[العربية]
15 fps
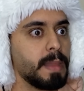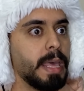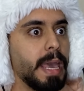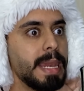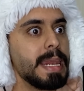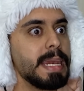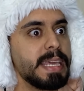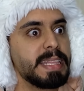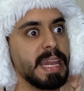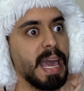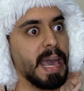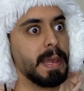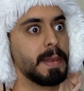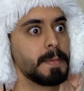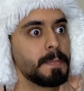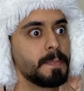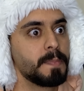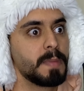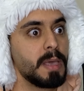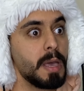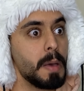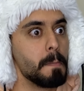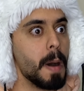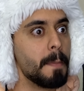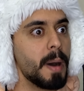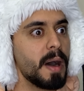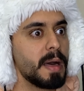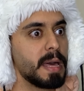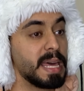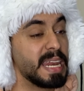انا لقيت الحل
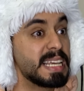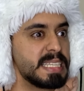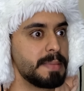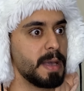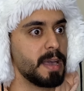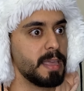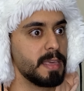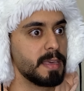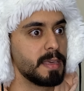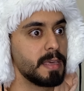ماما ركزي معي